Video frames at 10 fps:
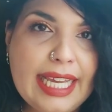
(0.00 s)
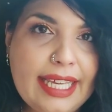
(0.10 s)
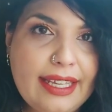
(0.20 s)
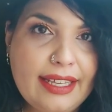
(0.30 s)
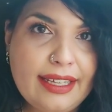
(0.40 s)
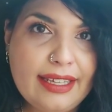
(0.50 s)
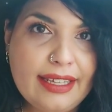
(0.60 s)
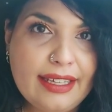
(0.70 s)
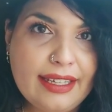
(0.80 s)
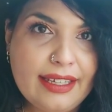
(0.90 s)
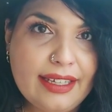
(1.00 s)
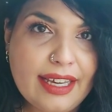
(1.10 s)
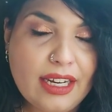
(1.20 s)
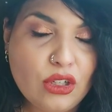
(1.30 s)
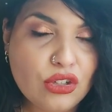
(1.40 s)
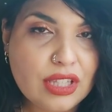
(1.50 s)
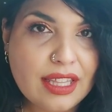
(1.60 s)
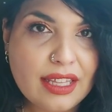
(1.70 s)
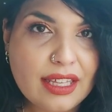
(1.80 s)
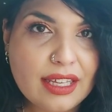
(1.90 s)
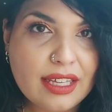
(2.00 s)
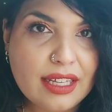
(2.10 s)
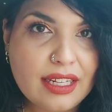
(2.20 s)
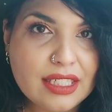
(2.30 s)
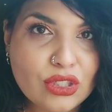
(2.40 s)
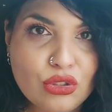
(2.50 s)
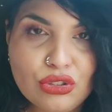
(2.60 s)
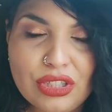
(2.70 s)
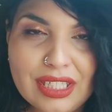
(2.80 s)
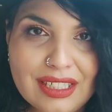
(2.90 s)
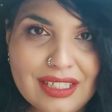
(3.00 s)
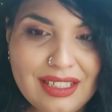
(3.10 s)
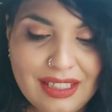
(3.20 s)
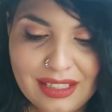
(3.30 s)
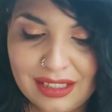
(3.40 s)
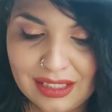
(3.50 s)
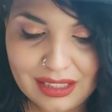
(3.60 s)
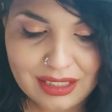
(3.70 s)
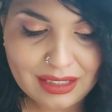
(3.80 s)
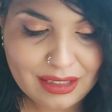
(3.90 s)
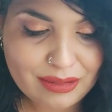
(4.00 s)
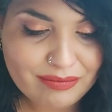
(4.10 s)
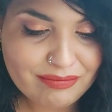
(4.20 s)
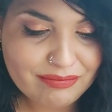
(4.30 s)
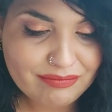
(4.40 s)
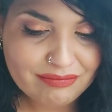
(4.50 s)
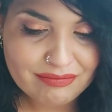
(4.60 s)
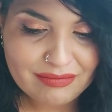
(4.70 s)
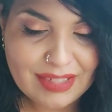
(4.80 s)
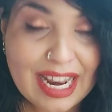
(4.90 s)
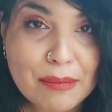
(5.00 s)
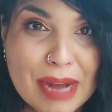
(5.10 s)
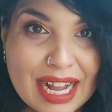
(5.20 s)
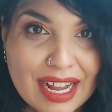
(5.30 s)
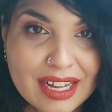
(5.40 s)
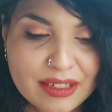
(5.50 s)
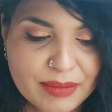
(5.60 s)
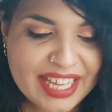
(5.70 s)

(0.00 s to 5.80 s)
y el corte del escote y la manga,